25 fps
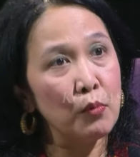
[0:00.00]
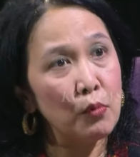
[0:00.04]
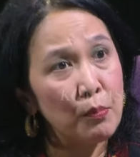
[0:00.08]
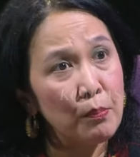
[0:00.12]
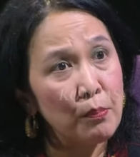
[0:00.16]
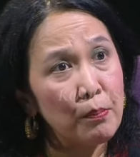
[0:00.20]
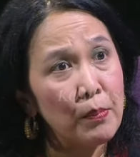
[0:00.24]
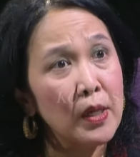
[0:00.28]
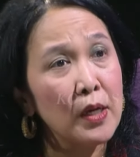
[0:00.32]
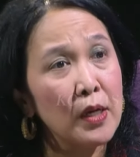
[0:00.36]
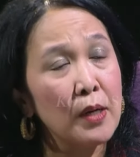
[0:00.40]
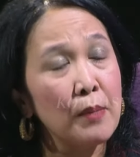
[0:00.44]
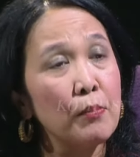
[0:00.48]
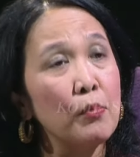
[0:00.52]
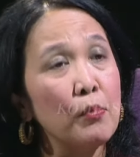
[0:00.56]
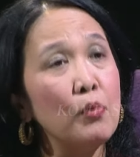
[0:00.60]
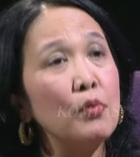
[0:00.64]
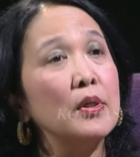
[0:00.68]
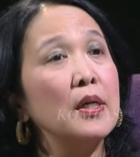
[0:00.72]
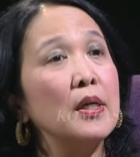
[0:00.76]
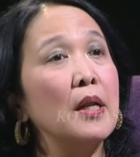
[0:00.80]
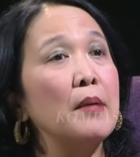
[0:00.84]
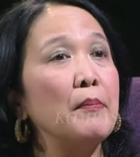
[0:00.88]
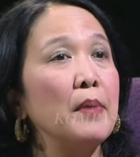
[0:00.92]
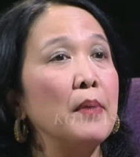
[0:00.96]
gemuk,
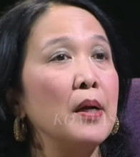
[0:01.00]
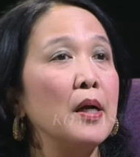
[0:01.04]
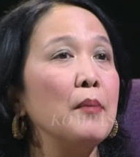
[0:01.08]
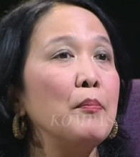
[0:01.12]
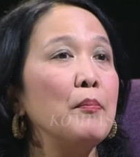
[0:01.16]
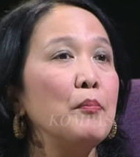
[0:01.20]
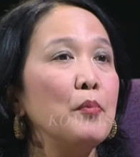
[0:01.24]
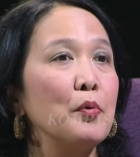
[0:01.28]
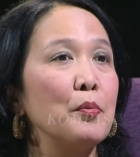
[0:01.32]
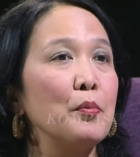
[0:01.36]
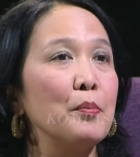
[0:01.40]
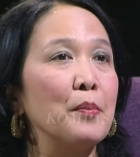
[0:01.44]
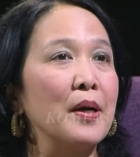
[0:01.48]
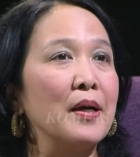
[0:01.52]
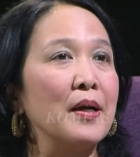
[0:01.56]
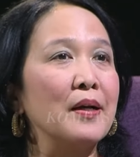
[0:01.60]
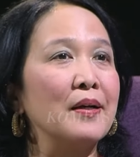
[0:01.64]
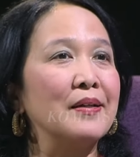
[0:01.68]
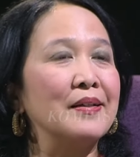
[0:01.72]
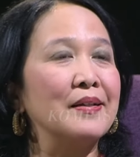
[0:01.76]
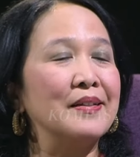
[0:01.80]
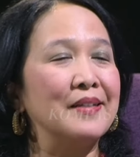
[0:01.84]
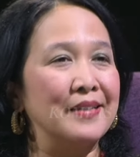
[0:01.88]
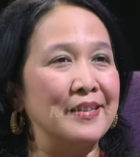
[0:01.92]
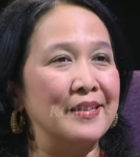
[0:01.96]
menggemuk dan menggemuk, Mbak.
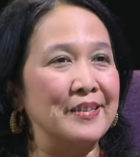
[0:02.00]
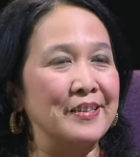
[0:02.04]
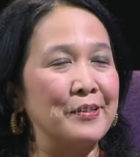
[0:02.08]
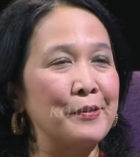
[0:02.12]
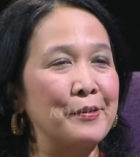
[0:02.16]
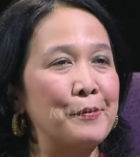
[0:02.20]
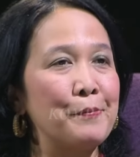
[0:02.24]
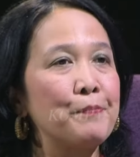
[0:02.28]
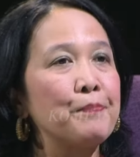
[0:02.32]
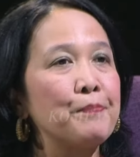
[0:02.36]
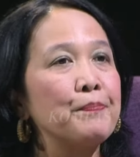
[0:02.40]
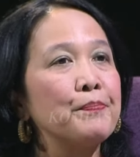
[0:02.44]
Ah. Oke,